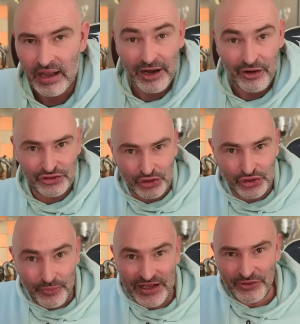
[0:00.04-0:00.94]
Alors, ce
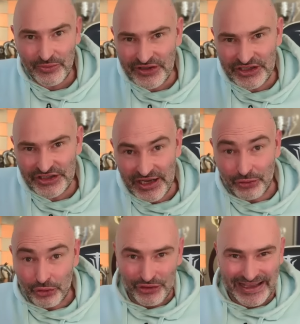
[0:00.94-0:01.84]
championnat du monde d'échecs
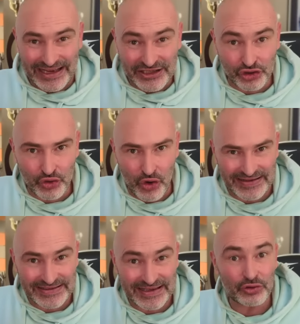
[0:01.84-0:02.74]
entre le très jeune joueur
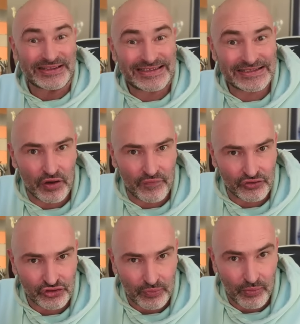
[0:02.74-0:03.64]
indien de 19
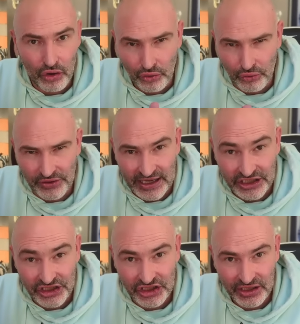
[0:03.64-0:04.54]
ans seulement,
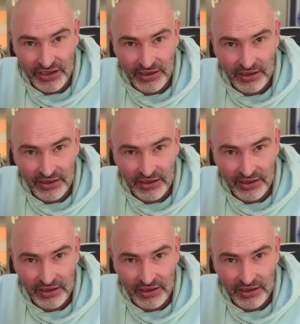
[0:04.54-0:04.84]
Gukesh,